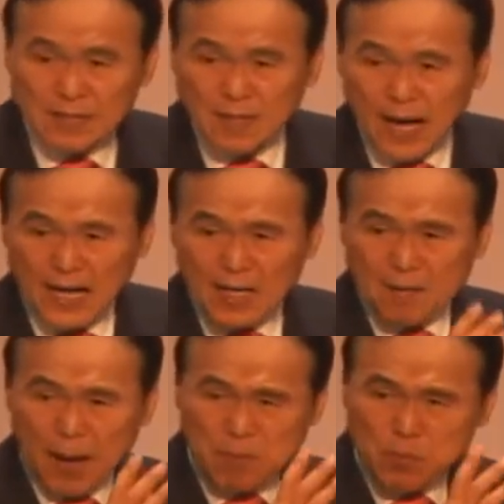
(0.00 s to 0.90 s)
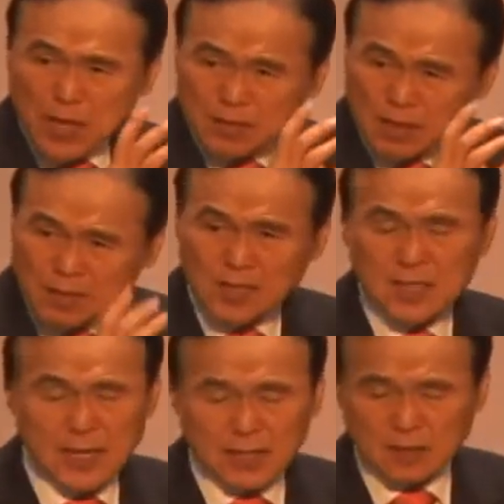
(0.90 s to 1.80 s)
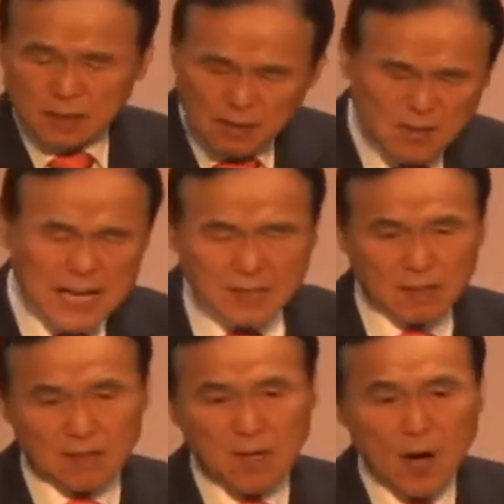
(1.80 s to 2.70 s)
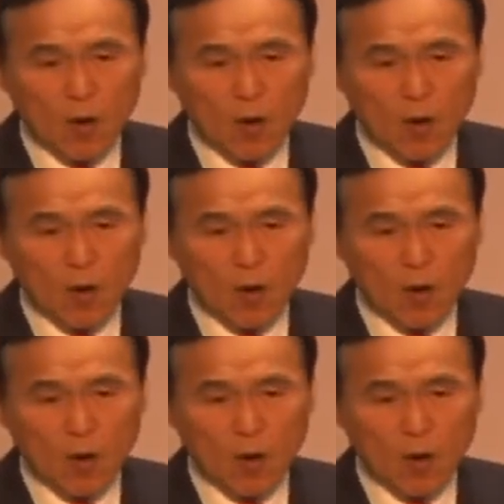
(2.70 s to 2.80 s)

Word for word: 그 하나님 한 분의 절대 신앙에서 떠나서